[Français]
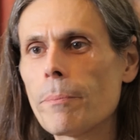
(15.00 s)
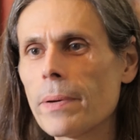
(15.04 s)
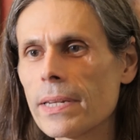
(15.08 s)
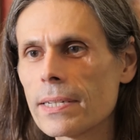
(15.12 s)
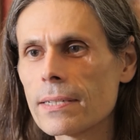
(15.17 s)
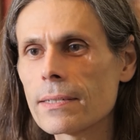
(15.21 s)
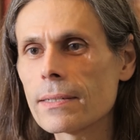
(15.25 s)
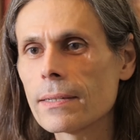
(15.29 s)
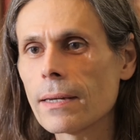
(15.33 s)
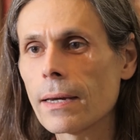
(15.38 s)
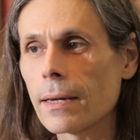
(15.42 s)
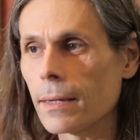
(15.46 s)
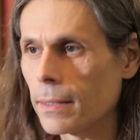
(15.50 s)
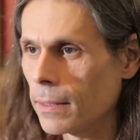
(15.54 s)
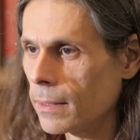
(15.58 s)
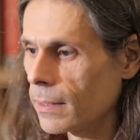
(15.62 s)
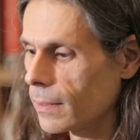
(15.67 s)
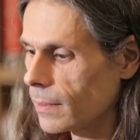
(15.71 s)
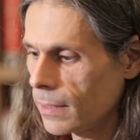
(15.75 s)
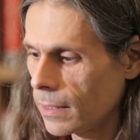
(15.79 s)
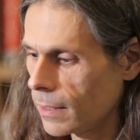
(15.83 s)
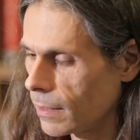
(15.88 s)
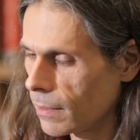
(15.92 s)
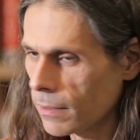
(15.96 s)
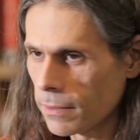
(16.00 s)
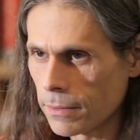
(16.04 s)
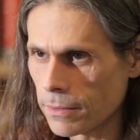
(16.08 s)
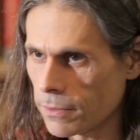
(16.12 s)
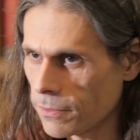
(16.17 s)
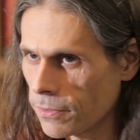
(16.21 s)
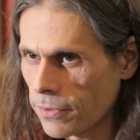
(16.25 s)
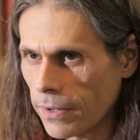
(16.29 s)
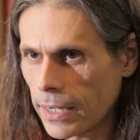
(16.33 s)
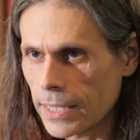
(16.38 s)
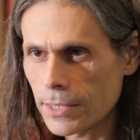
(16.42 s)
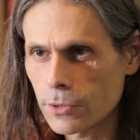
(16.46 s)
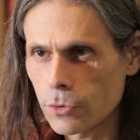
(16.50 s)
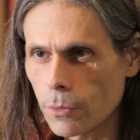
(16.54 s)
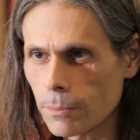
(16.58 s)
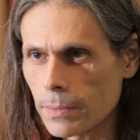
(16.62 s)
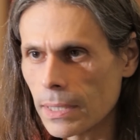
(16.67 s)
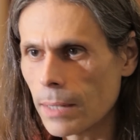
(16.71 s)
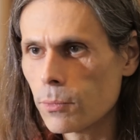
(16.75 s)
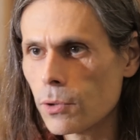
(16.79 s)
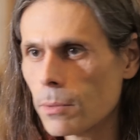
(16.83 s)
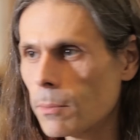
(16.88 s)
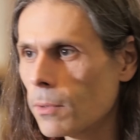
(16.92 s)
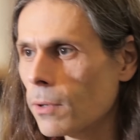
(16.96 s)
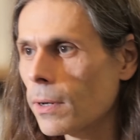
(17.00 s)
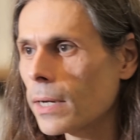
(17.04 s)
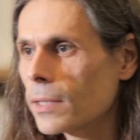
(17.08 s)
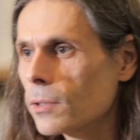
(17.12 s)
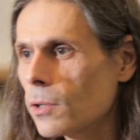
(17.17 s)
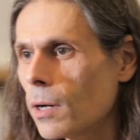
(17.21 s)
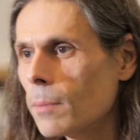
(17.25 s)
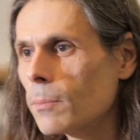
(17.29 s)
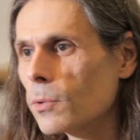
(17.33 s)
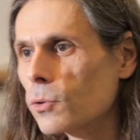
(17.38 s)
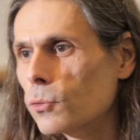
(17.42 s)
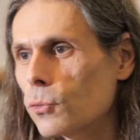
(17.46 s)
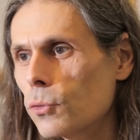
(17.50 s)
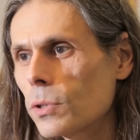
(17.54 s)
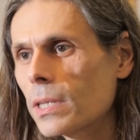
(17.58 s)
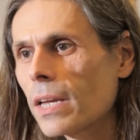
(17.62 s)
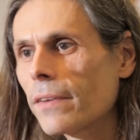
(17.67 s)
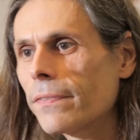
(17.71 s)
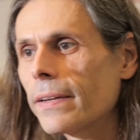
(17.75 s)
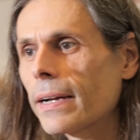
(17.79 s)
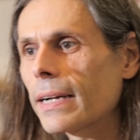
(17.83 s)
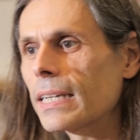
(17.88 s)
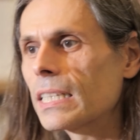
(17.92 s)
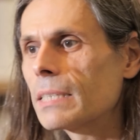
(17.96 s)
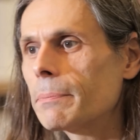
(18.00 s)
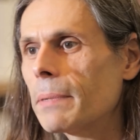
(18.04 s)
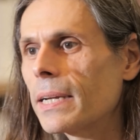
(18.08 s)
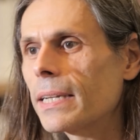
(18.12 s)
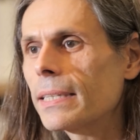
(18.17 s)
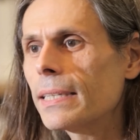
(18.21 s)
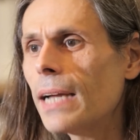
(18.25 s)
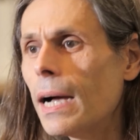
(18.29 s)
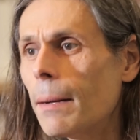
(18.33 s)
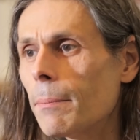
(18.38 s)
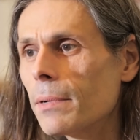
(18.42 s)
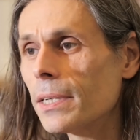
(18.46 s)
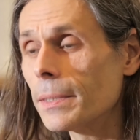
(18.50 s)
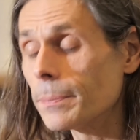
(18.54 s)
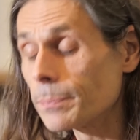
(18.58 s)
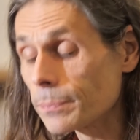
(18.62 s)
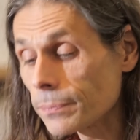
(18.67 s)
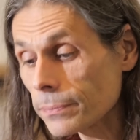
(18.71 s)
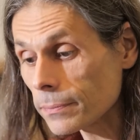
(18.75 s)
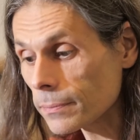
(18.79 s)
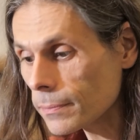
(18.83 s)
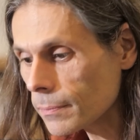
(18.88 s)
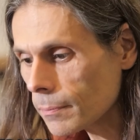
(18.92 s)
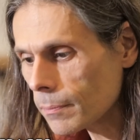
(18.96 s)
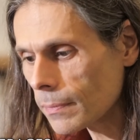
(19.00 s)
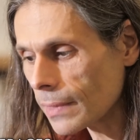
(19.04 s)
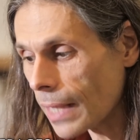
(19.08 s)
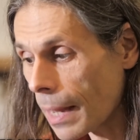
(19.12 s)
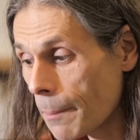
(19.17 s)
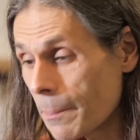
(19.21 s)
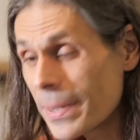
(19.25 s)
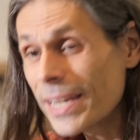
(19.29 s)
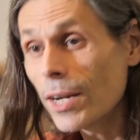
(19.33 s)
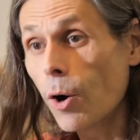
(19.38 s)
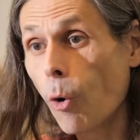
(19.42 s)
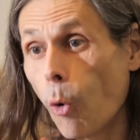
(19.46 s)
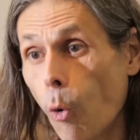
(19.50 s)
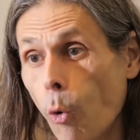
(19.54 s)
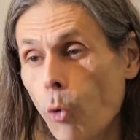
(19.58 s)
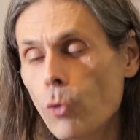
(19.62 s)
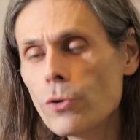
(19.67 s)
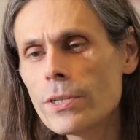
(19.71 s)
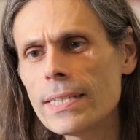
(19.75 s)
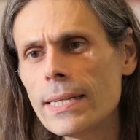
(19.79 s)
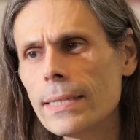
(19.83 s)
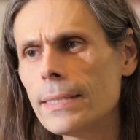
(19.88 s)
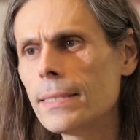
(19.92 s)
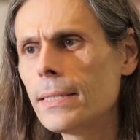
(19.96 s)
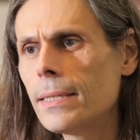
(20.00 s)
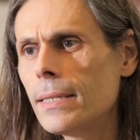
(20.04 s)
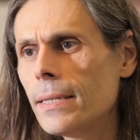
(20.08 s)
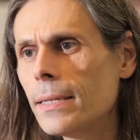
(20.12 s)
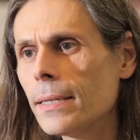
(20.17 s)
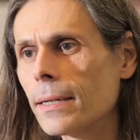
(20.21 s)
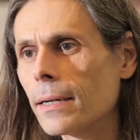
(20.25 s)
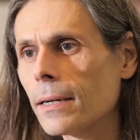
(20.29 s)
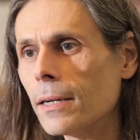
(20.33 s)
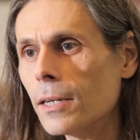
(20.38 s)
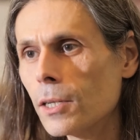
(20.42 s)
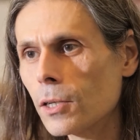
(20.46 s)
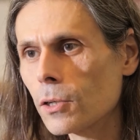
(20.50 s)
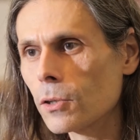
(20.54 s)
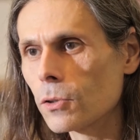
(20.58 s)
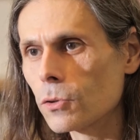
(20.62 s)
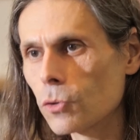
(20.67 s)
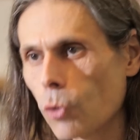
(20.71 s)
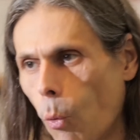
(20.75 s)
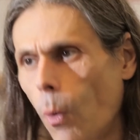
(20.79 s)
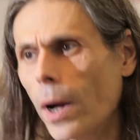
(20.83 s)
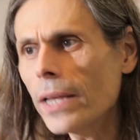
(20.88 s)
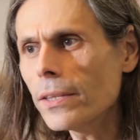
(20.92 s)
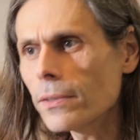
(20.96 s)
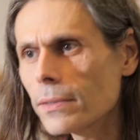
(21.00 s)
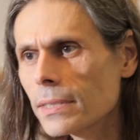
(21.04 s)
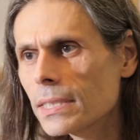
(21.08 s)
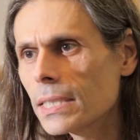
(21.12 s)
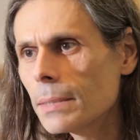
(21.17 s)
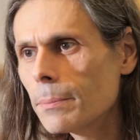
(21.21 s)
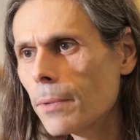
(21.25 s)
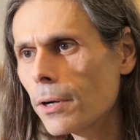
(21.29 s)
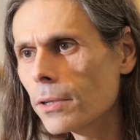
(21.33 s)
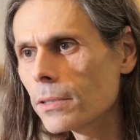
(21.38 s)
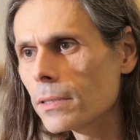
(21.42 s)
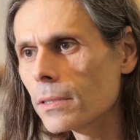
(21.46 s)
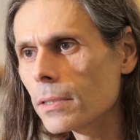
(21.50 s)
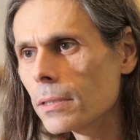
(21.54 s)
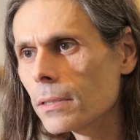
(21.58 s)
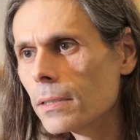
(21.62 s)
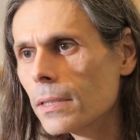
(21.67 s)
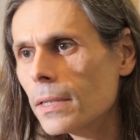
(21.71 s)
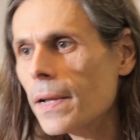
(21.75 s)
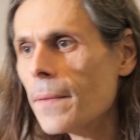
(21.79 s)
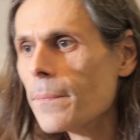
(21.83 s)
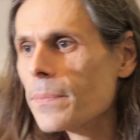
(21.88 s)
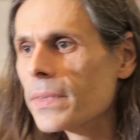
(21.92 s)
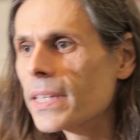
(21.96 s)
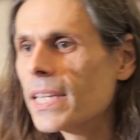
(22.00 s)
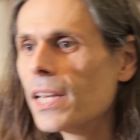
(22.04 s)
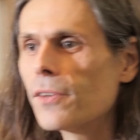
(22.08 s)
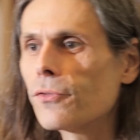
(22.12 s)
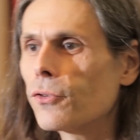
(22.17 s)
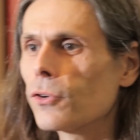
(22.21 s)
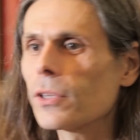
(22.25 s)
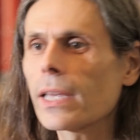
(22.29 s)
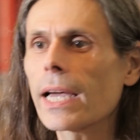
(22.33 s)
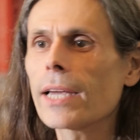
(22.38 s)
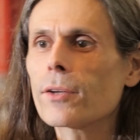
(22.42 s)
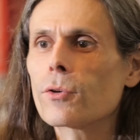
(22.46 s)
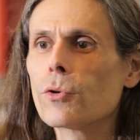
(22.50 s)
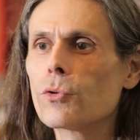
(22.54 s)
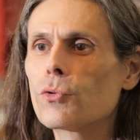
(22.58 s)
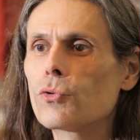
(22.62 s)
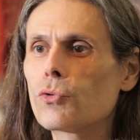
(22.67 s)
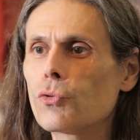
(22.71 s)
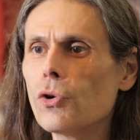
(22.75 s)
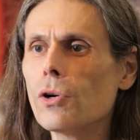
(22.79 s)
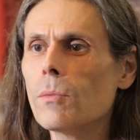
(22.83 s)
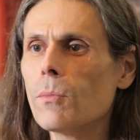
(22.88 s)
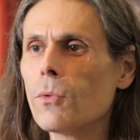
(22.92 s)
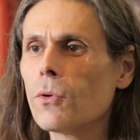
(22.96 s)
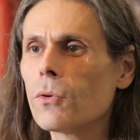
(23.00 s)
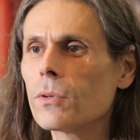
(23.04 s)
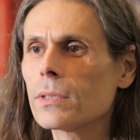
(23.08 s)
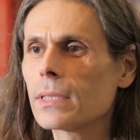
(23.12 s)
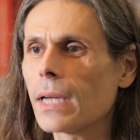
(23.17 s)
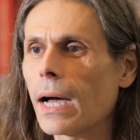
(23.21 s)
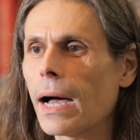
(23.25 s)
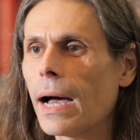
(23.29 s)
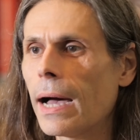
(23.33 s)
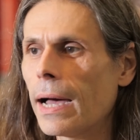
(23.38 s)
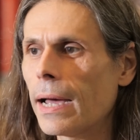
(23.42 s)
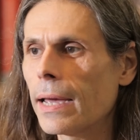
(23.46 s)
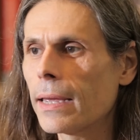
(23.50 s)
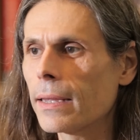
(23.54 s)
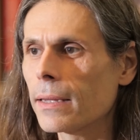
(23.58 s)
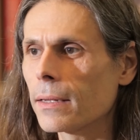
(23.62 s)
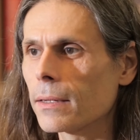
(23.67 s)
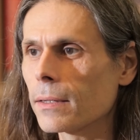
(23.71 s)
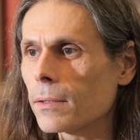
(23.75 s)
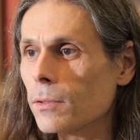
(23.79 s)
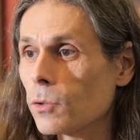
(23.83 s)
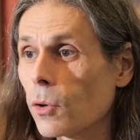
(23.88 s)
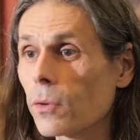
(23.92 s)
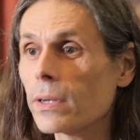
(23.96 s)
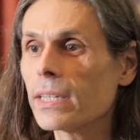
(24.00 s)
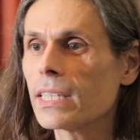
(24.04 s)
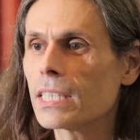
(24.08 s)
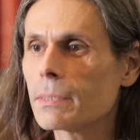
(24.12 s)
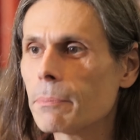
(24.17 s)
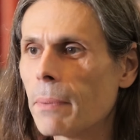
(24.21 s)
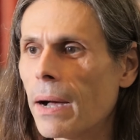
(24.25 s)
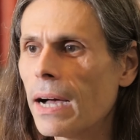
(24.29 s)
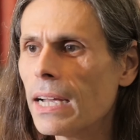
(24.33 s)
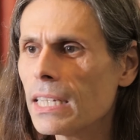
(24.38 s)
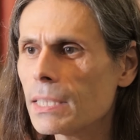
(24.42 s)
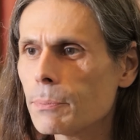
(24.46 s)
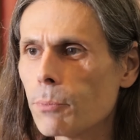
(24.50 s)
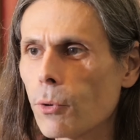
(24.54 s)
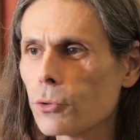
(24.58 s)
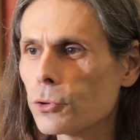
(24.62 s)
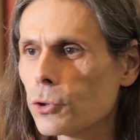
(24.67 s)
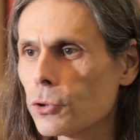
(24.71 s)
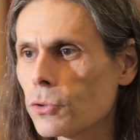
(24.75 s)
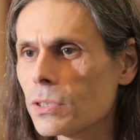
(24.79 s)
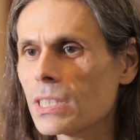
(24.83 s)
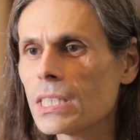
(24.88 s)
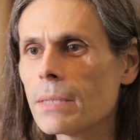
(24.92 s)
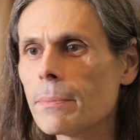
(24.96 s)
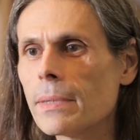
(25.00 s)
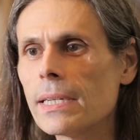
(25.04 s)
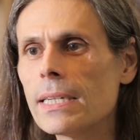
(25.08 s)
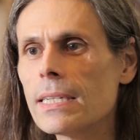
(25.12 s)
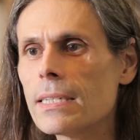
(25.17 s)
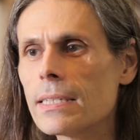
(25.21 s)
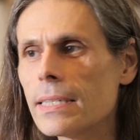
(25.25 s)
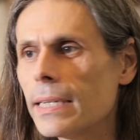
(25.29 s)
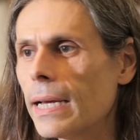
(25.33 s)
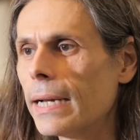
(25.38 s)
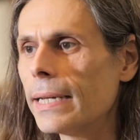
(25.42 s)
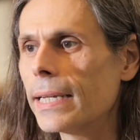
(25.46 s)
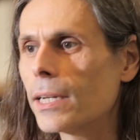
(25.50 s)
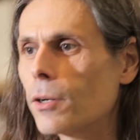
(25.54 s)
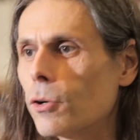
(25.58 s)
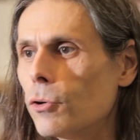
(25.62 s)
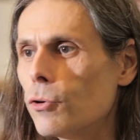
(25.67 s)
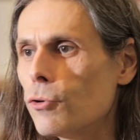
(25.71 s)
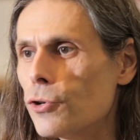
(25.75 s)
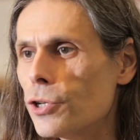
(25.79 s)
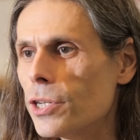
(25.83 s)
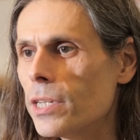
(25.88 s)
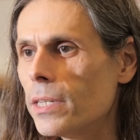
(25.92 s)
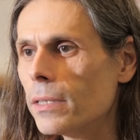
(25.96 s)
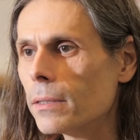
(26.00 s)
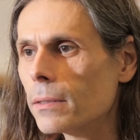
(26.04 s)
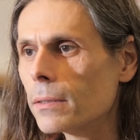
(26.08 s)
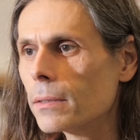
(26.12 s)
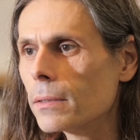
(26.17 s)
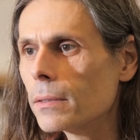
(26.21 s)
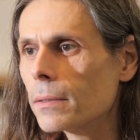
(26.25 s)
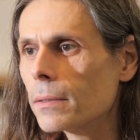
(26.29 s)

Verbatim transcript: Pesquet, qui est vraisemblablement un homme tout à fait respectable, mais oser dire droit dans ses bottes qu'il faudrait que tout le monde aille dans l'espace pour se sensibiliser à l'écologie.